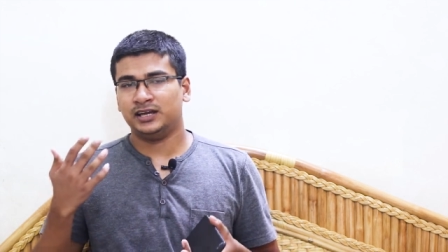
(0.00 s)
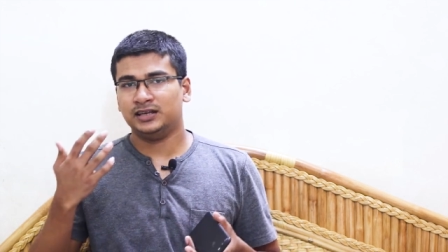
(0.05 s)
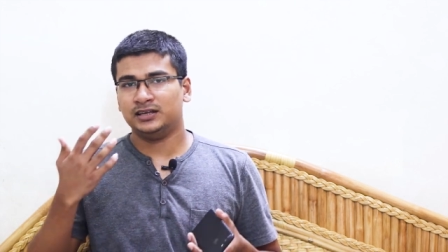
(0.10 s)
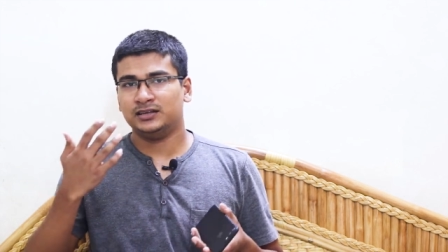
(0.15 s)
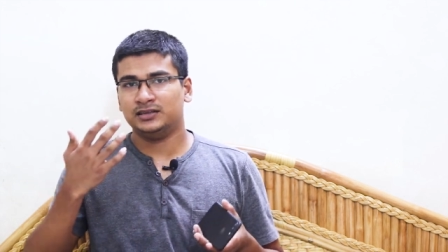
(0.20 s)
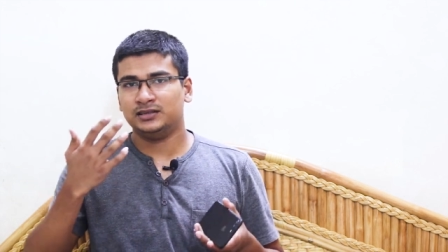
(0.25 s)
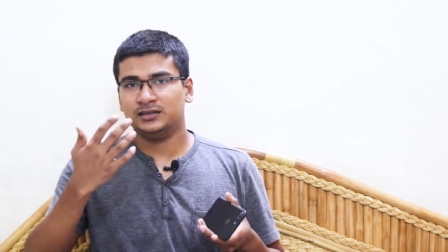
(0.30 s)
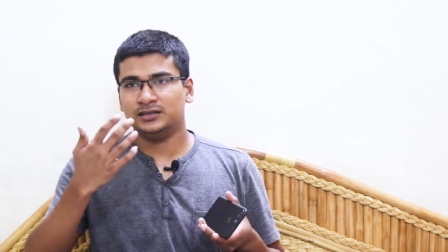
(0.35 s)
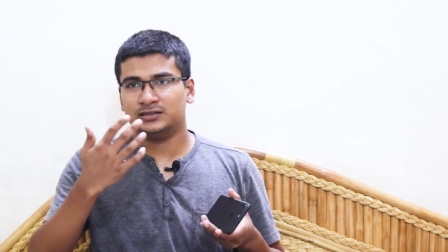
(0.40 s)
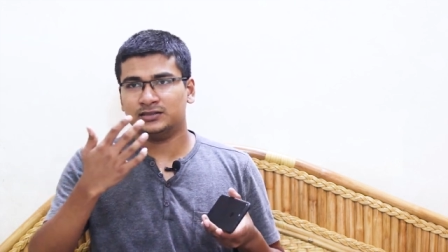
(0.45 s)

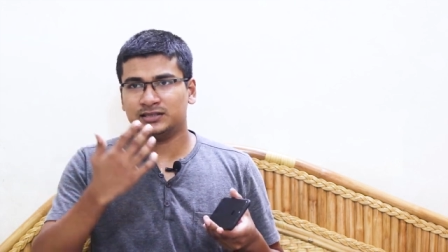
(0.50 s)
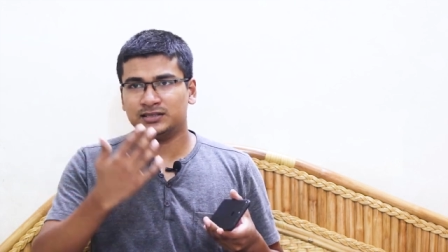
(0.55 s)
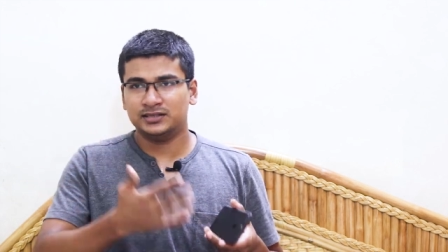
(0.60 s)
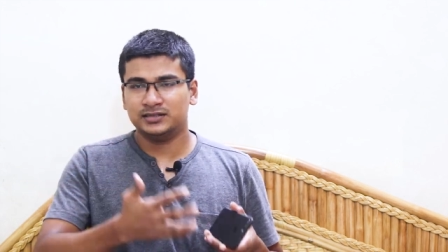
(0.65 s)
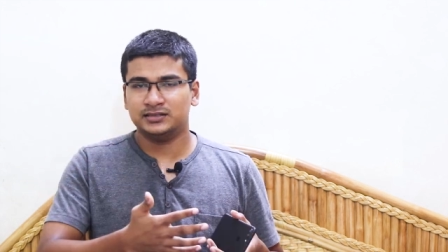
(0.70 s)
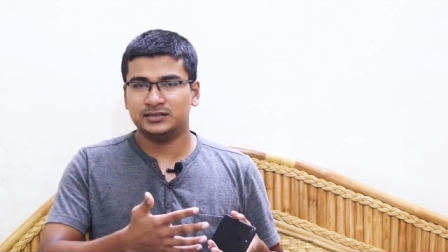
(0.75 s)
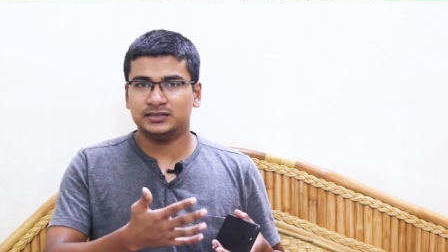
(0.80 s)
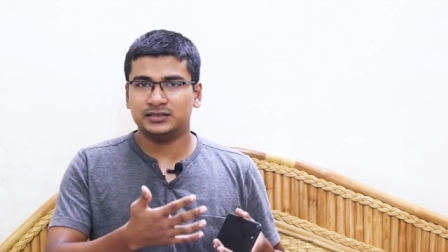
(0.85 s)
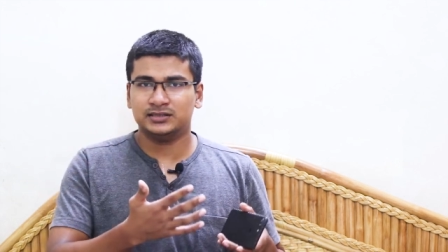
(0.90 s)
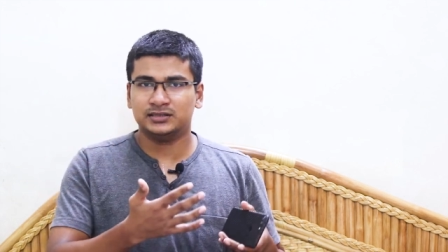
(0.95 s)
এই
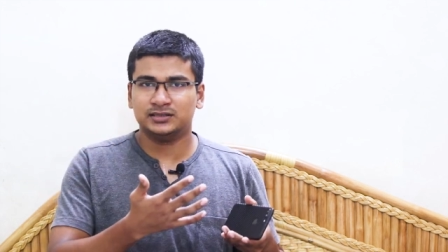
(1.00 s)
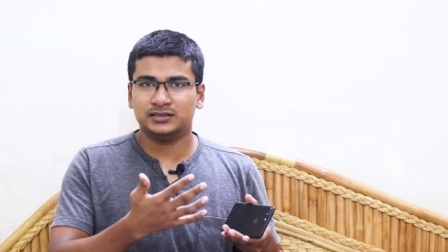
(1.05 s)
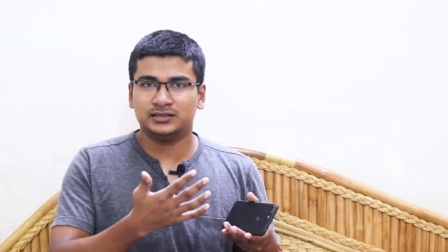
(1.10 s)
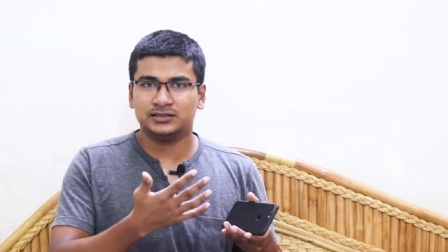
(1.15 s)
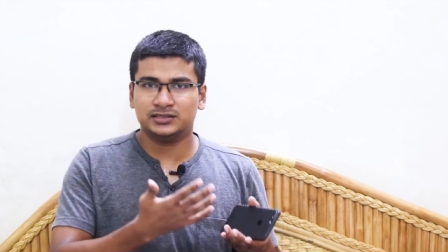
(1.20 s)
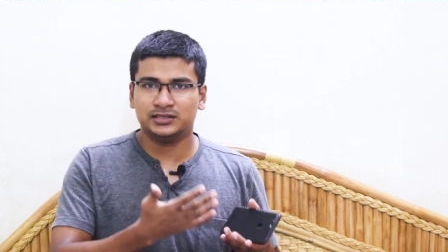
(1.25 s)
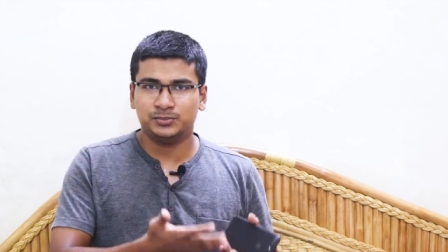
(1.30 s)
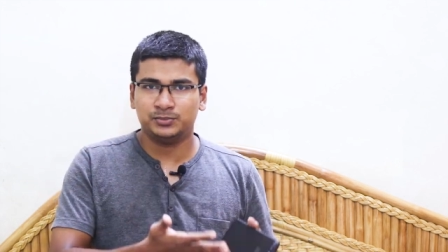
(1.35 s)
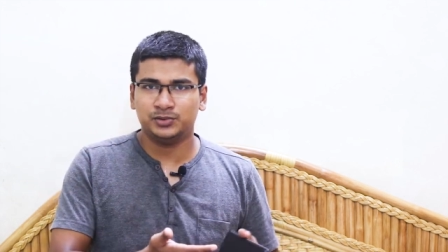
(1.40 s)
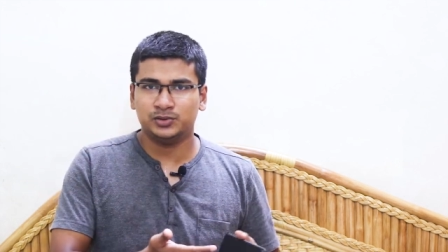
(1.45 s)
সিরিজের
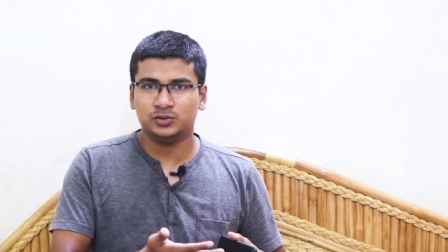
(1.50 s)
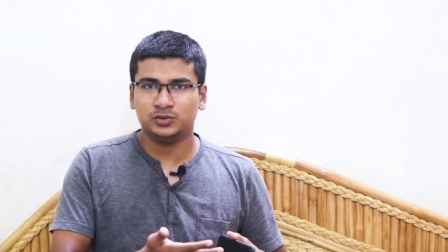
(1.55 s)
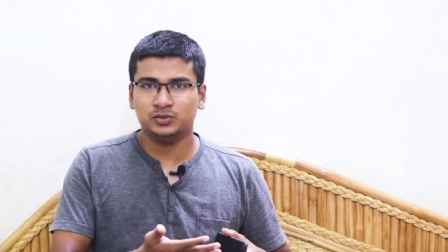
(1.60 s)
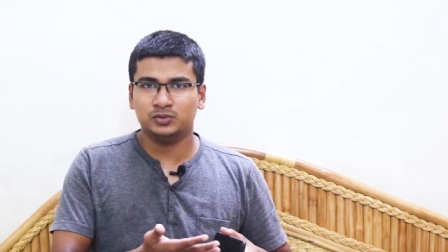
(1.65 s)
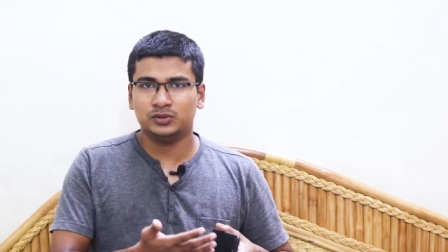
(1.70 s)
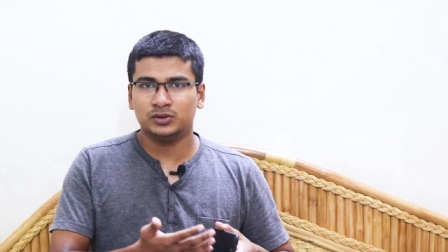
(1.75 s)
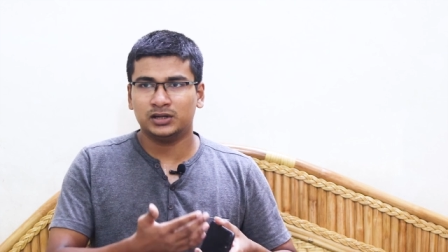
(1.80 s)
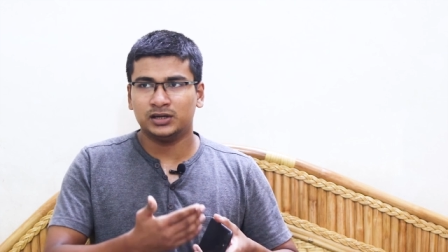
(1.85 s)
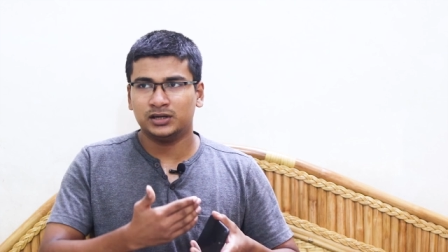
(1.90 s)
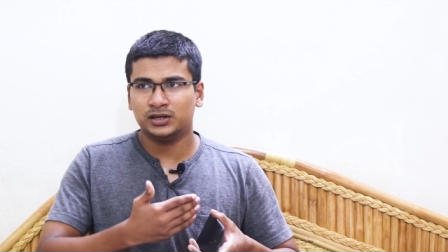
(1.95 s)

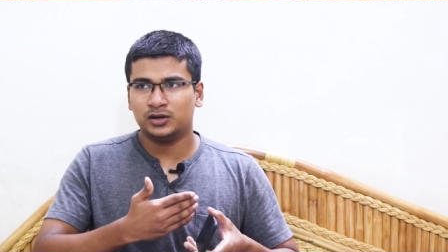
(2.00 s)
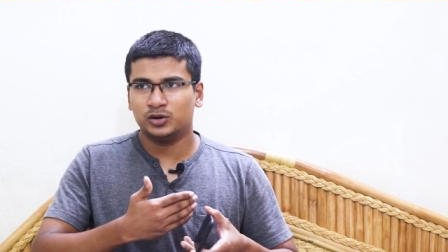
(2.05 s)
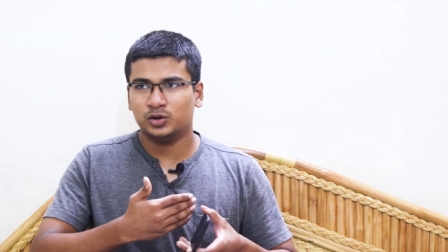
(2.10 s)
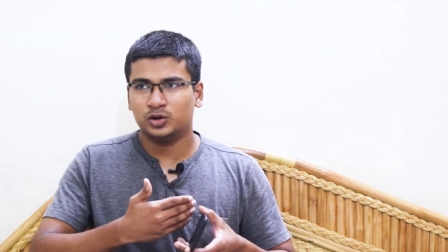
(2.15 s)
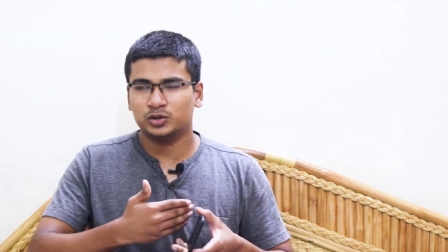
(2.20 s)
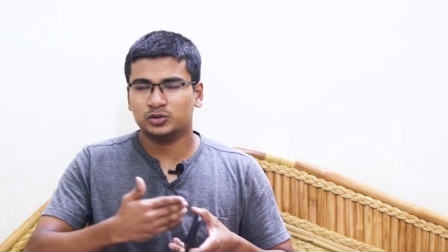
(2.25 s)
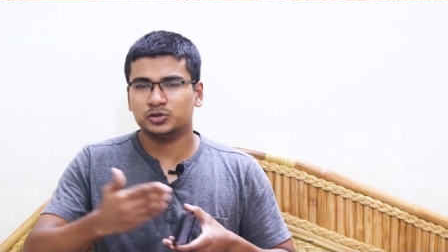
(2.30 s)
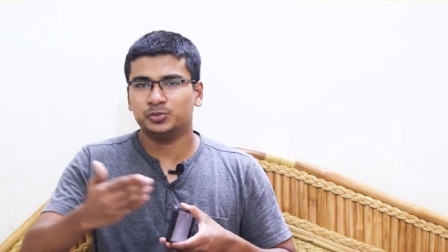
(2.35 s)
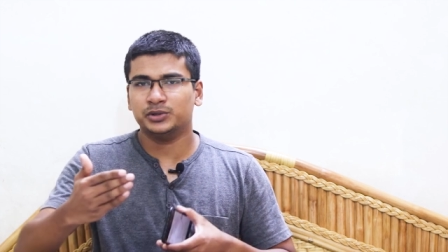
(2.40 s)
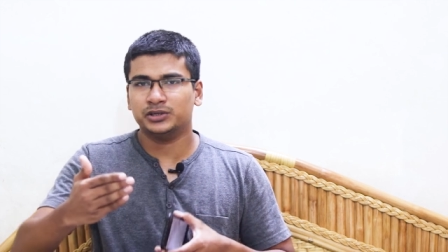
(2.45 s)
গুলা
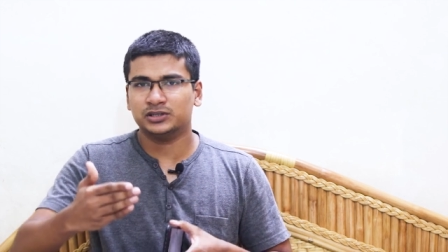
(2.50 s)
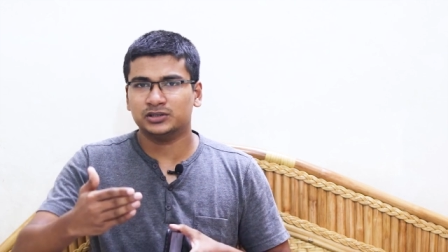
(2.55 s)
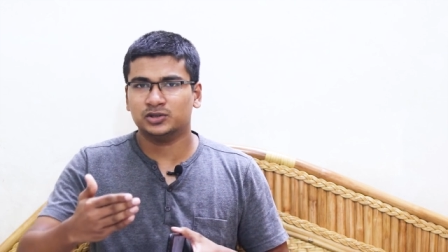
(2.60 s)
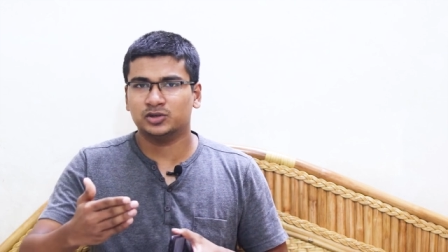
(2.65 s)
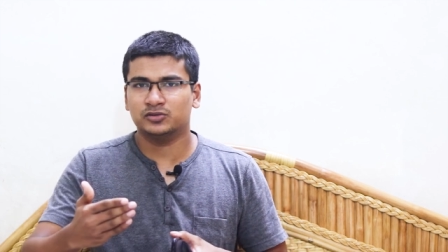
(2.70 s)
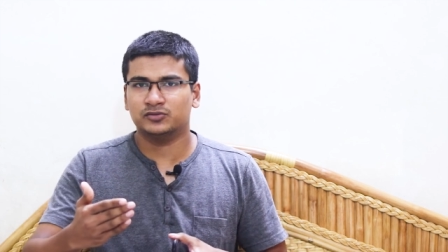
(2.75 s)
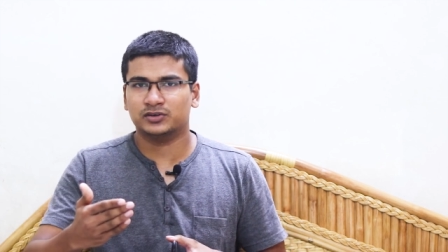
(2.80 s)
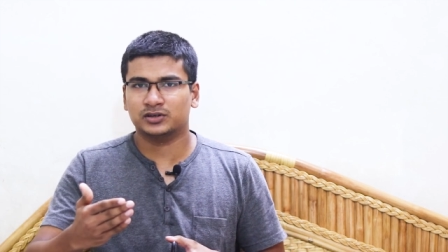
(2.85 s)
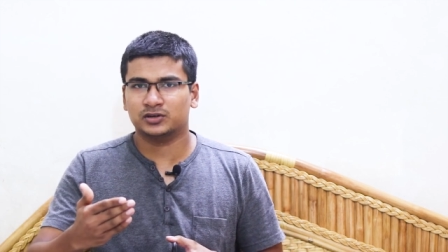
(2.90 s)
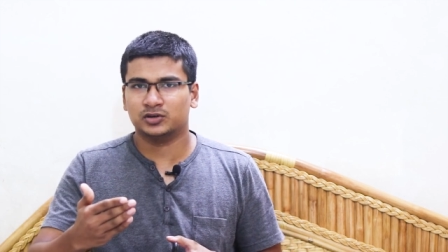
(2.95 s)
অটোমেটিক
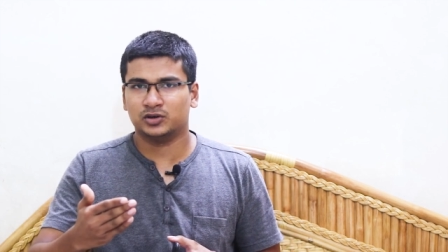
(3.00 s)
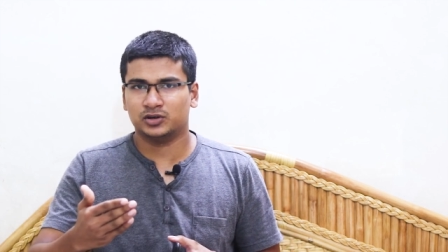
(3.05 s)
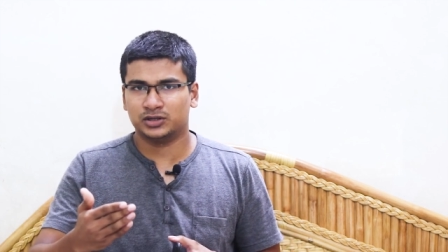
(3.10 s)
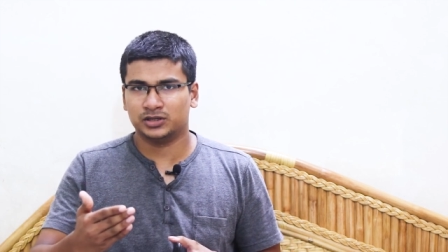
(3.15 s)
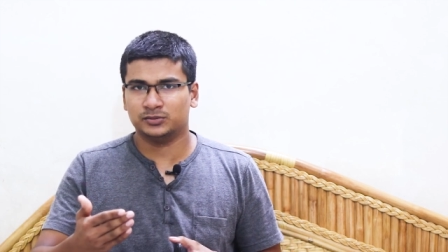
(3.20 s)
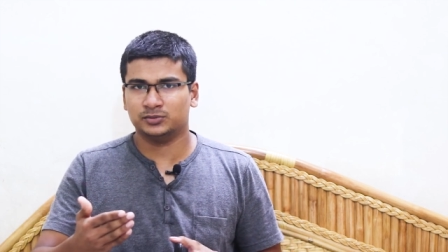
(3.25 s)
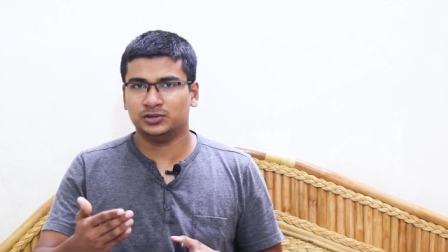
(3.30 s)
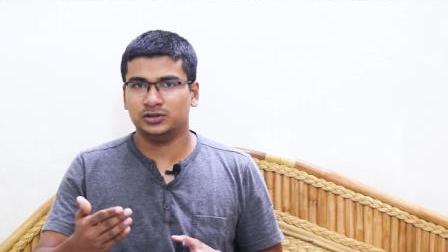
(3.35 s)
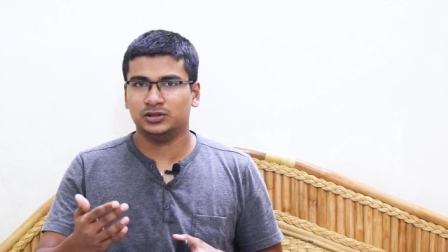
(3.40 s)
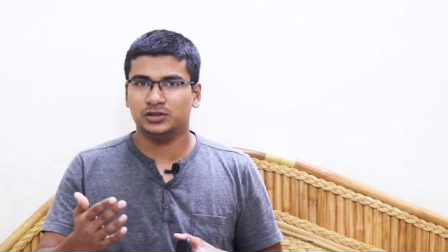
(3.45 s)

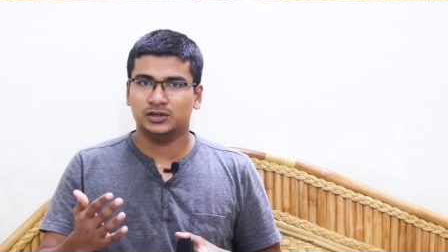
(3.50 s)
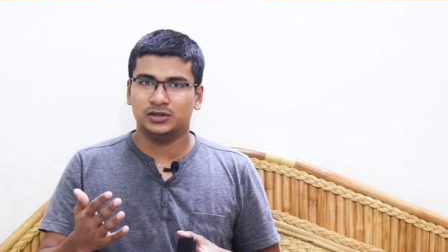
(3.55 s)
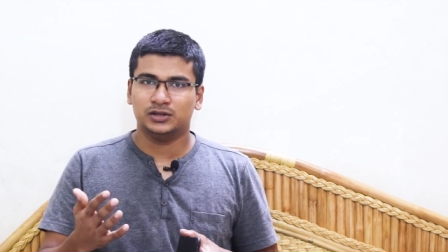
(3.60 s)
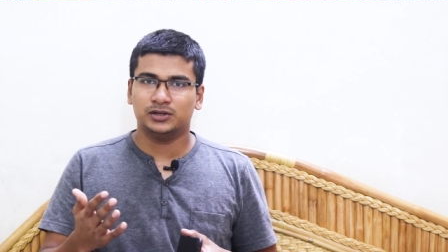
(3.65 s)
ওভারক্লকেবল